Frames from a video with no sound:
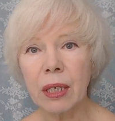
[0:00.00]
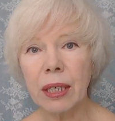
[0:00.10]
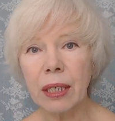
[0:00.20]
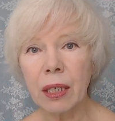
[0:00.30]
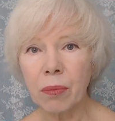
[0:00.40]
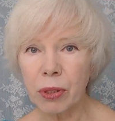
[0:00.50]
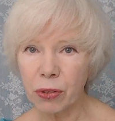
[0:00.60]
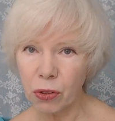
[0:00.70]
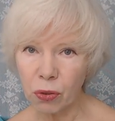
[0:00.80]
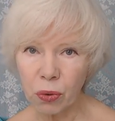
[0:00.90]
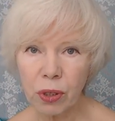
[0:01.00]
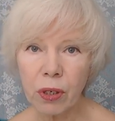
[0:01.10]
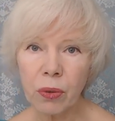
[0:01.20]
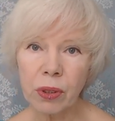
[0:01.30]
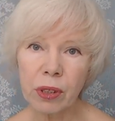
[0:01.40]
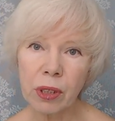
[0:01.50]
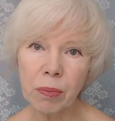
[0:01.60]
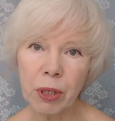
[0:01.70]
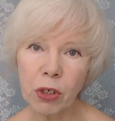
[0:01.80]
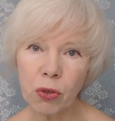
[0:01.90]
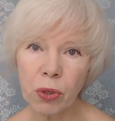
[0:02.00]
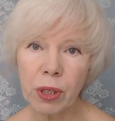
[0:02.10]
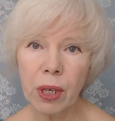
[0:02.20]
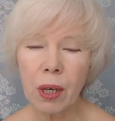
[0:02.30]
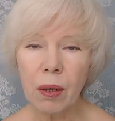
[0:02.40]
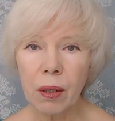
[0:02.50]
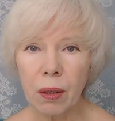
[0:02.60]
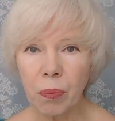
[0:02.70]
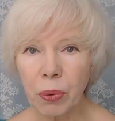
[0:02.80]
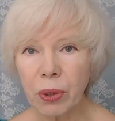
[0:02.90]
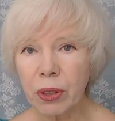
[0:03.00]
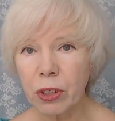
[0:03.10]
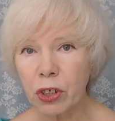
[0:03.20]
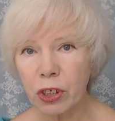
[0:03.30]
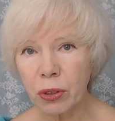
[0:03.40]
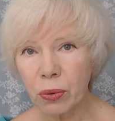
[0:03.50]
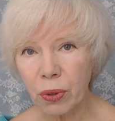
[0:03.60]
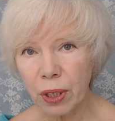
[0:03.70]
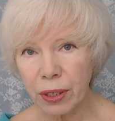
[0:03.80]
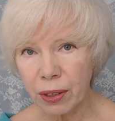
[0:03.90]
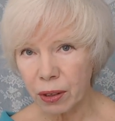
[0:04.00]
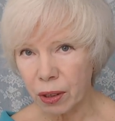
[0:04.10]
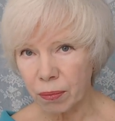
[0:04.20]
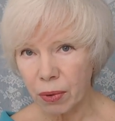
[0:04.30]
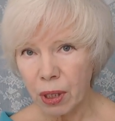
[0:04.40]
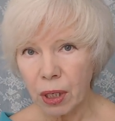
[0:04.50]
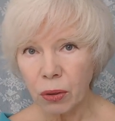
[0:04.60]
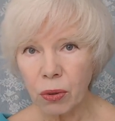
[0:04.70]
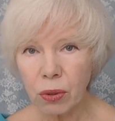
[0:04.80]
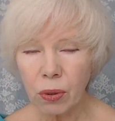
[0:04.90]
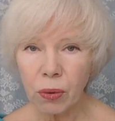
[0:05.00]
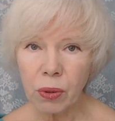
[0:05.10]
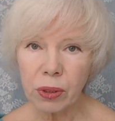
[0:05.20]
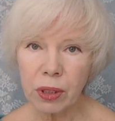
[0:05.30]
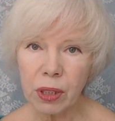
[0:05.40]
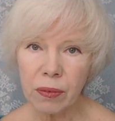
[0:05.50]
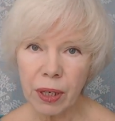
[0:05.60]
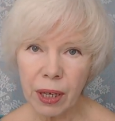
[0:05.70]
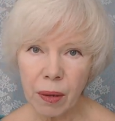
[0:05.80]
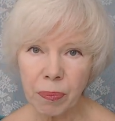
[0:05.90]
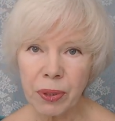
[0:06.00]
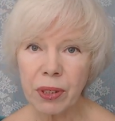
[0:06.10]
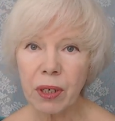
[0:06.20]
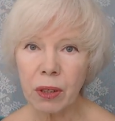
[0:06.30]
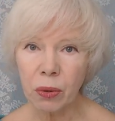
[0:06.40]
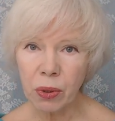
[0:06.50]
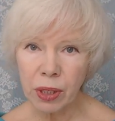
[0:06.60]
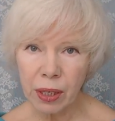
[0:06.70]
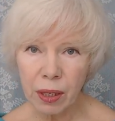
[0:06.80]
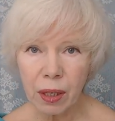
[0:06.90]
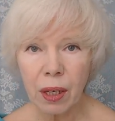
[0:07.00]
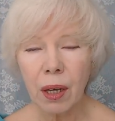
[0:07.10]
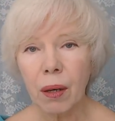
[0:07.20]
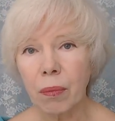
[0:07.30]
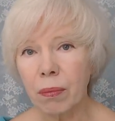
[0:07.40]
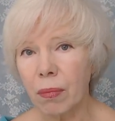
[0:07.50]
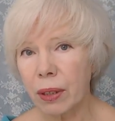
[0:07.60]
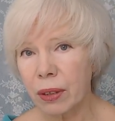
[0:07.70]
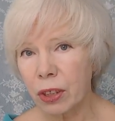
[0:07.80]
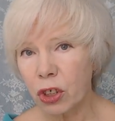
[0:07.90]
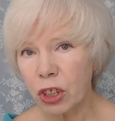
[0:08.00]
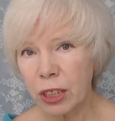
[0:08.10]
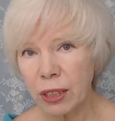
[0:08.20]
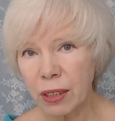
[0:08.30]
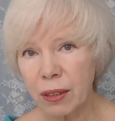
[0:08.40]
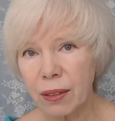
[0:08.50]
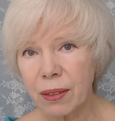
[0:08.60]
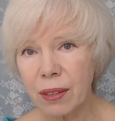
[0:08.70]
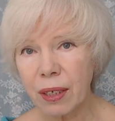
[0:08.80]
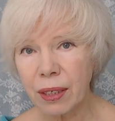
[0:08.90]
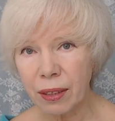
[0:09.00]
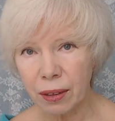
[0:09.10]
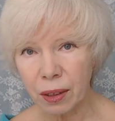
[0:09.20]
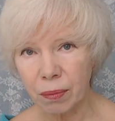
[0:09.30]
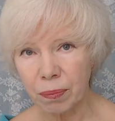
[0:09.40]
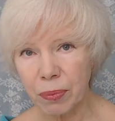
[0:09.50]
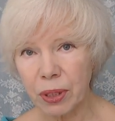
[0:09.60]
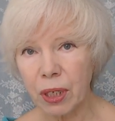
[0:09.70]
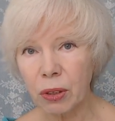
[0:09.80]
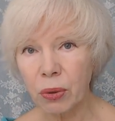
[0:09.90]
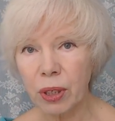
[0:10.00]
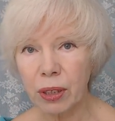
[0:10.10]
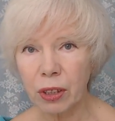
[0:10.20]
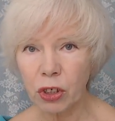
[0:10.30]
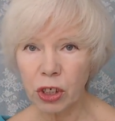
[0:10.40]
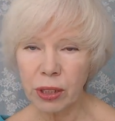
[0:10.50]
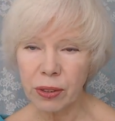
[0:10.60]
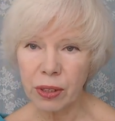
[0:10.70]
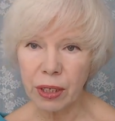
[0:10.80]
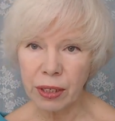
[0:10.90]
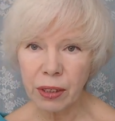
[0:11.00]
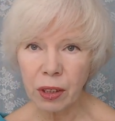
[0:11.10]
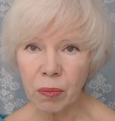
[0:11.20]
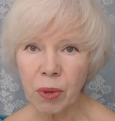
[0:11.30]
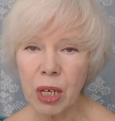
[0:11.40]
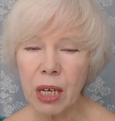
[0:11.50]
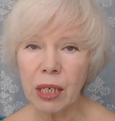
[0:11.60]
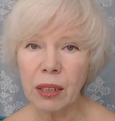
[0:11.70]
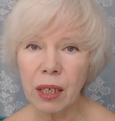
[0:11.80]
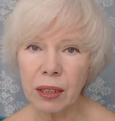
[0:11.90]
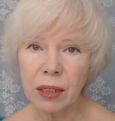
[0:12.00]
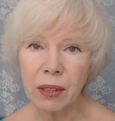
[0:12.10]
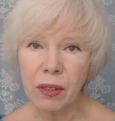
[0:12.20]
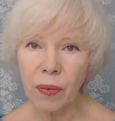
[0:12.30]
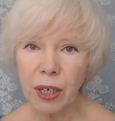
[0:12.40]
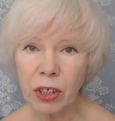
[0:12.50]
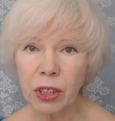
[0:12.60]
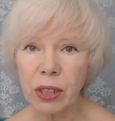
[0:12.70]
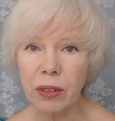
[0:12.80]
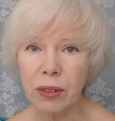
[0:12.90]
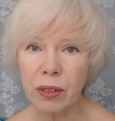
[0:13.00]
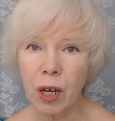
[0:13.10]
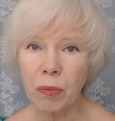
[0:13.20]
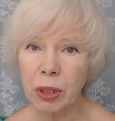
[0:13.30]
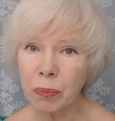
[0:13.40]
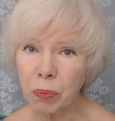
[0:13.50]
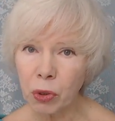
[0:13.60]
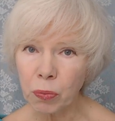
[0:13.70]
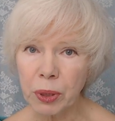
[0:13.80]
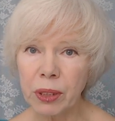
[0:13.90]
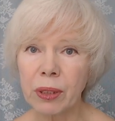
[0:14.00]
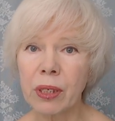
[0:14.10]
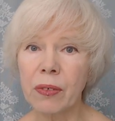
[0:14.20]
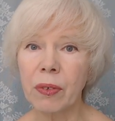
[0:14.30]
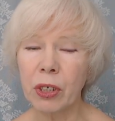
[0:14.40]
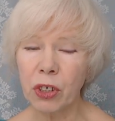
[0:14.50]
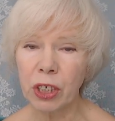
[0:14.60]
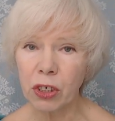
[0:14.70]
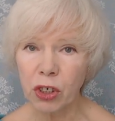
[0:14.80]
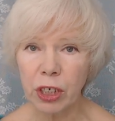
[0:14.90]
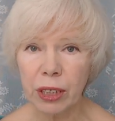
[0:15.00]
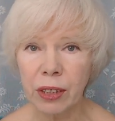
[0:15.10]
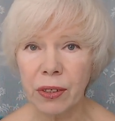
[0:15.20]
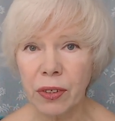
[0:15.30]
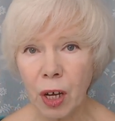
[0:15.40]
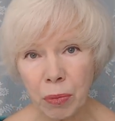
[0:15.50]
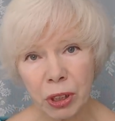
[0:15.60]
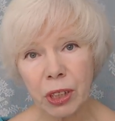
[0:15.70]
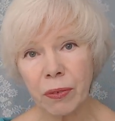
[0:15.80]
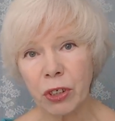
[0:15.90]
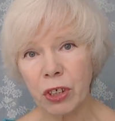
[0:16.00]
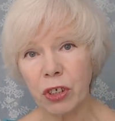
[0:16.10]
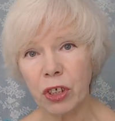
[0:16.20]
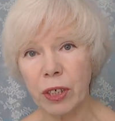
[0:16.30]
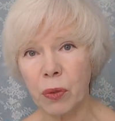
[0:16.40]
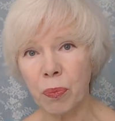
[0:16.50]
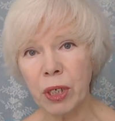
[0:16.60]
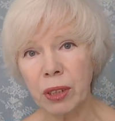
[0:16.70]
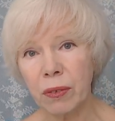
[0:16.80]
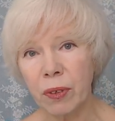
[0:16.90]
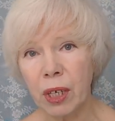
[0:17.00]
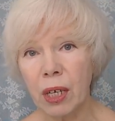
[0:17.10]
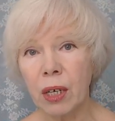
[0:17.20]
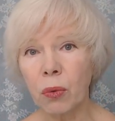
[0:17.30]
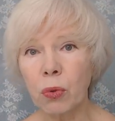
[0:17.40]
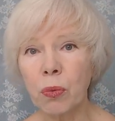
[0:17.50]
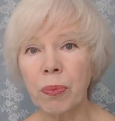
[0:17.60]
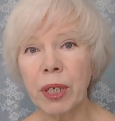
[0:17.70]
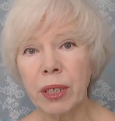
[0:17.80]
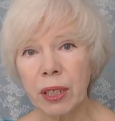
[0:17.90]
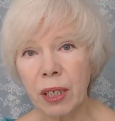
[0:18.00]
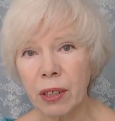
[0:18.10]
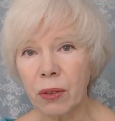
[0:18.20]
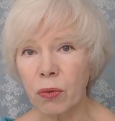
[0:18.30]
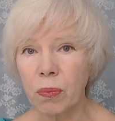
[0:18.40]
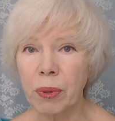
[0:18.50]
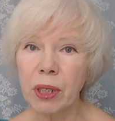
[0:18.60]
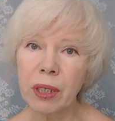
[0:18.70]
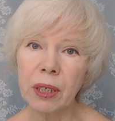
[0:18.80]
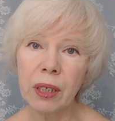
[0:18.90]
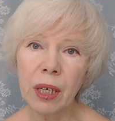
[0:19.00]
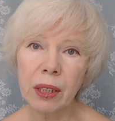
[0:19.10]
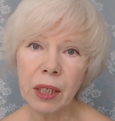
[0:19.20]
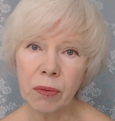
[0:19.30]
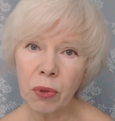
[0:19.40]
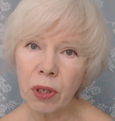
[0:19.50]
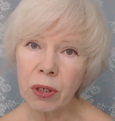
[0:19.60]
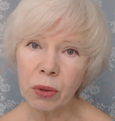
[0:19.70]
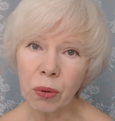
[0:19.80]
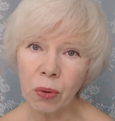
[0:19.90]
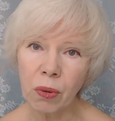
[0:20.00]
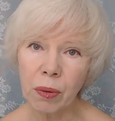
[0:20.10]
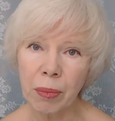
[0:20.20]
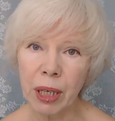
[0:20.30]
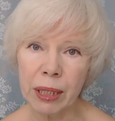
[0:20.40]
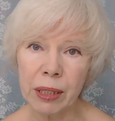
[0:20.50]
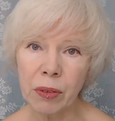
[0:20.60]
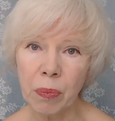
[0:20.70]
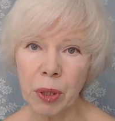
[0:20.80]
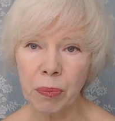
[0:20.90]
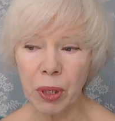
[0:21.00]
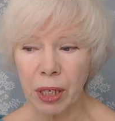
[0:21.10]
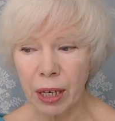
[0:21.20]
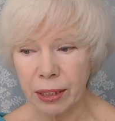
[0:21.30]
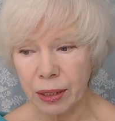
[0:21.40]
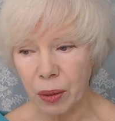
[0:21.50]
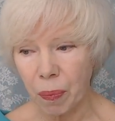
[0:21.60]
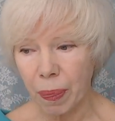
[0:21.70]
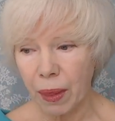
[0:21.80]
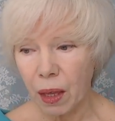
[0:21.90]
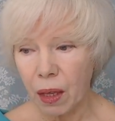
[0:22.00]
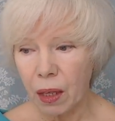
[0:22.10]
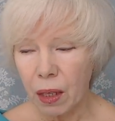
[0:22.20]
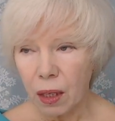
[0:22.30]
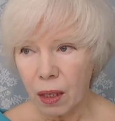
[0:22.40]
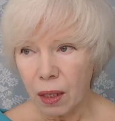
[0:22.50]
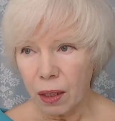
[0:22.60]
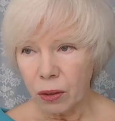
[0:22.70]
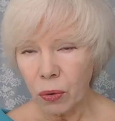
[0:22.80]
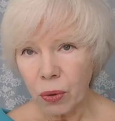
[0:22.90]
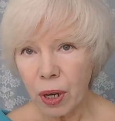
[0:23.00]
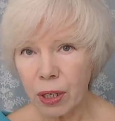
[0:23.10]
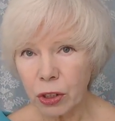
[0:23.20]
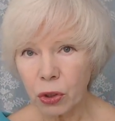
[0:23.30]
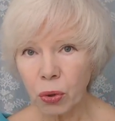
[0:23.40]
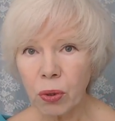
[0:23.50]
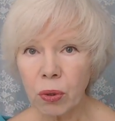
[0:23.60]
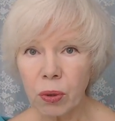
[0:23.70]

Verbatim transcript: или мастерской какой-то небольшой э, по отношению к клиентам. То есть, коротко говоря, психология отношений с клиентом. Психология отношений с клиентом – это один из важных, самых, может быть, наиважнейших, один из самых наиважнейших аспектов успеха или неуспеха того или другого маленького предприятия. Но что